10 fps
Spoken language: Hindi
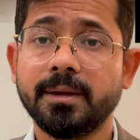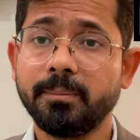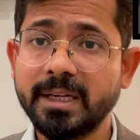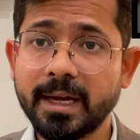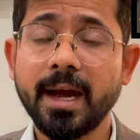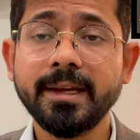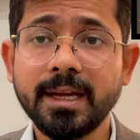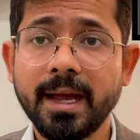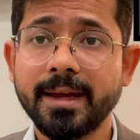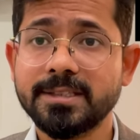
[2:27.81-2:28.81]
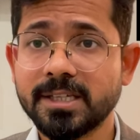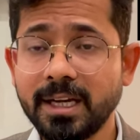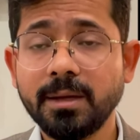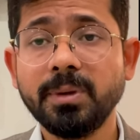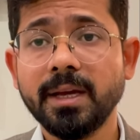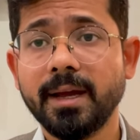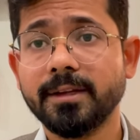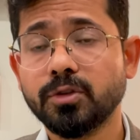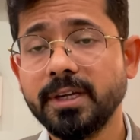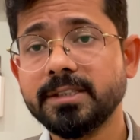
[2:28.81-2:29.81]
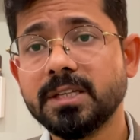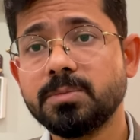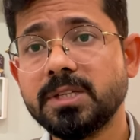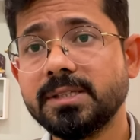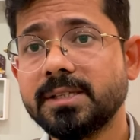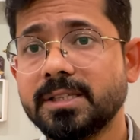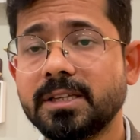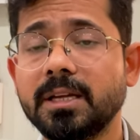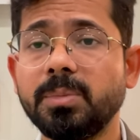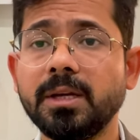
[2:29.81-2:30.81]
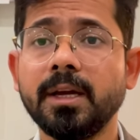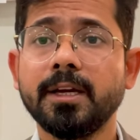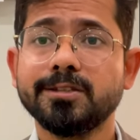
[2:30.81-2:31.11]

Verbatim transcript: मिठाइयाँ हैं जलेबियाँ हैं तो ये सब चीज़ें जितने भी